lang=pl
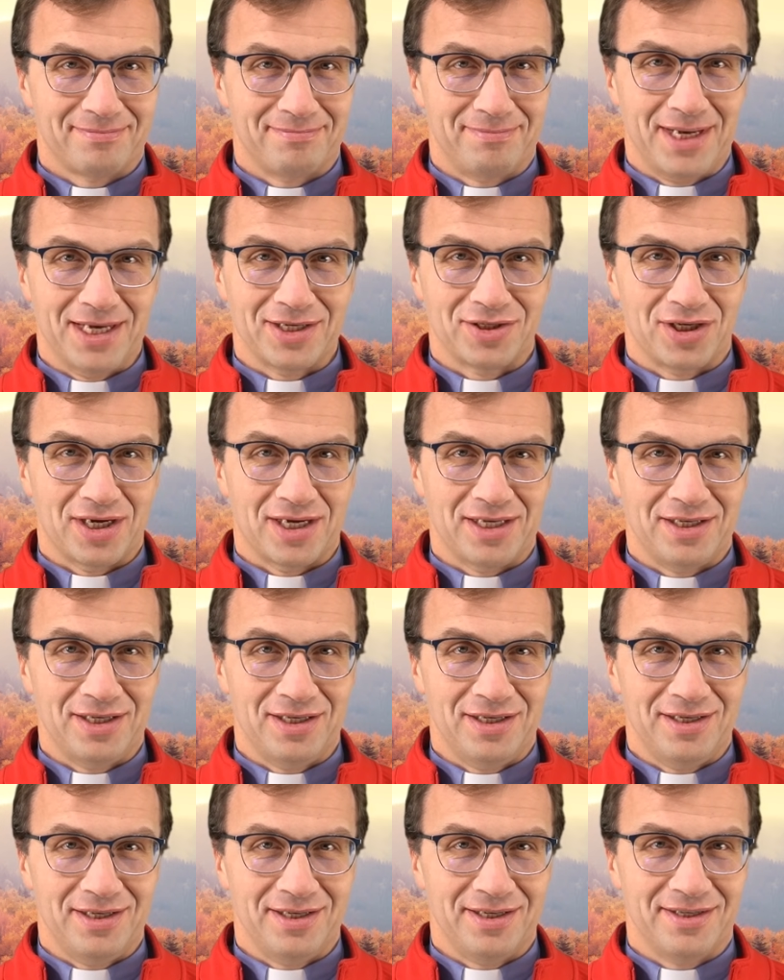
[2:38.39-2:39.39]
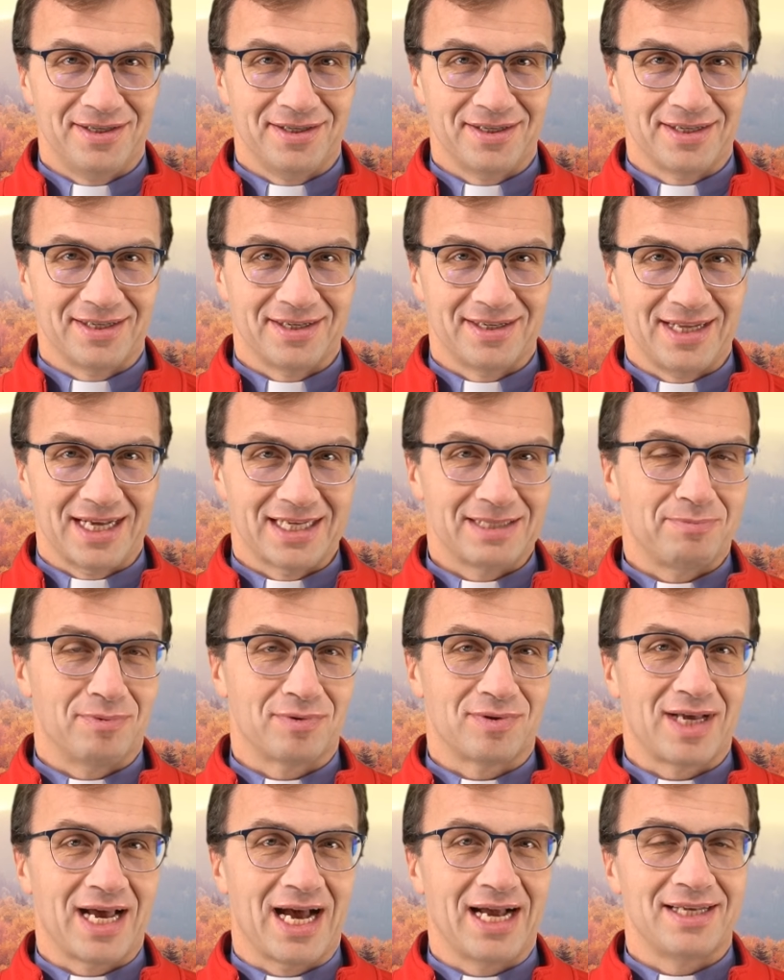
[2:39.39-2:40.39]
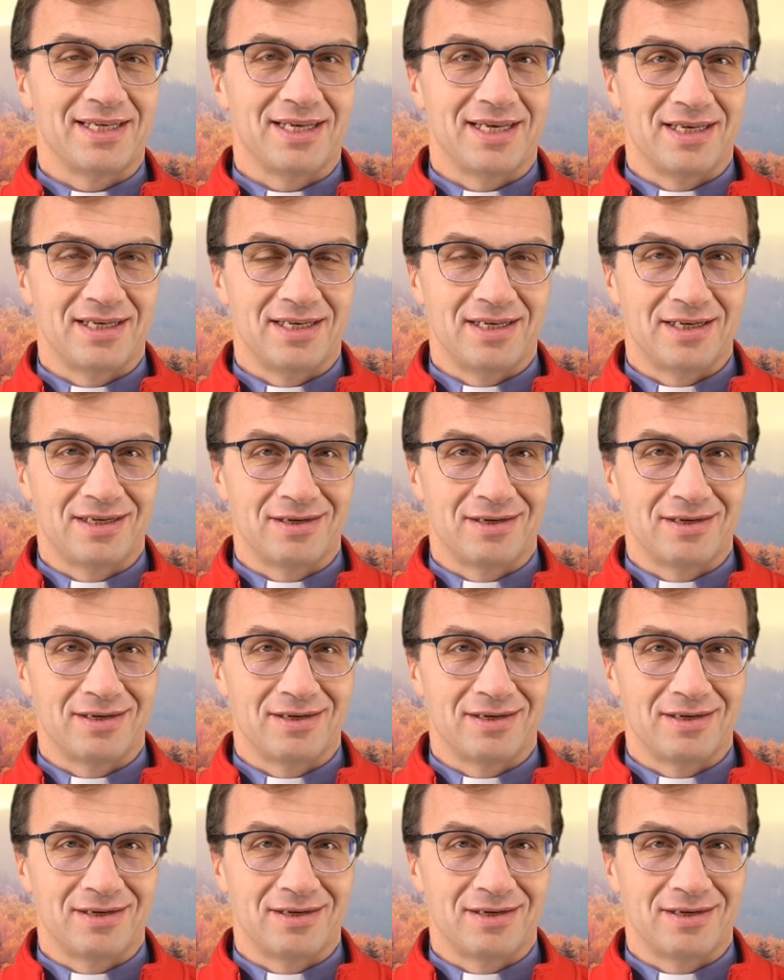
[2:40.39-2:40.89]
bierze i e, na spotkanie i